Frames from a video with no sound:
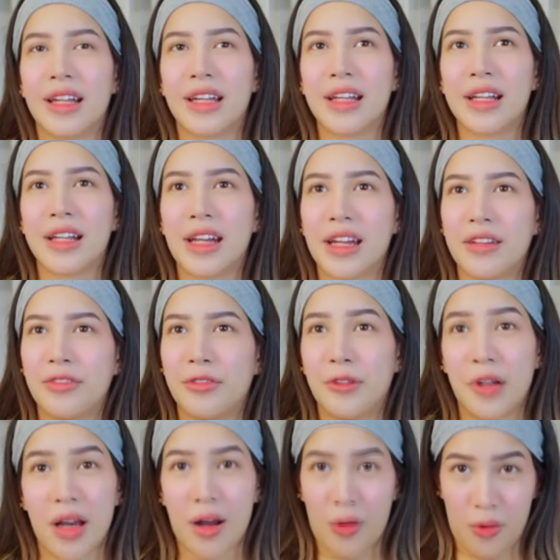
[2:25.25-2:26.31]
naging
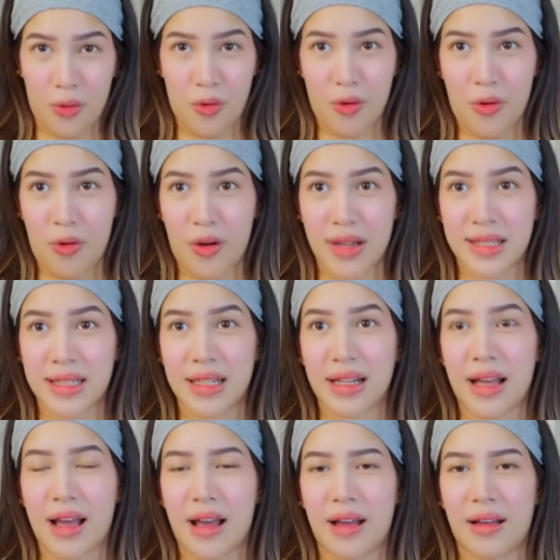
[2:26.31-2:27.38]
grateful ako kasi
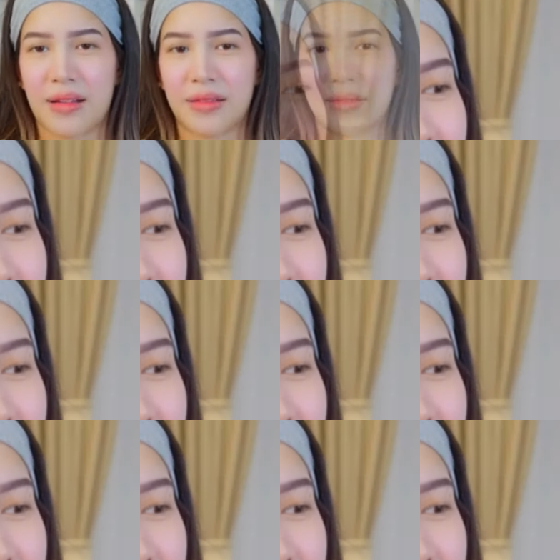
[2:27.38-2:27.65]
nga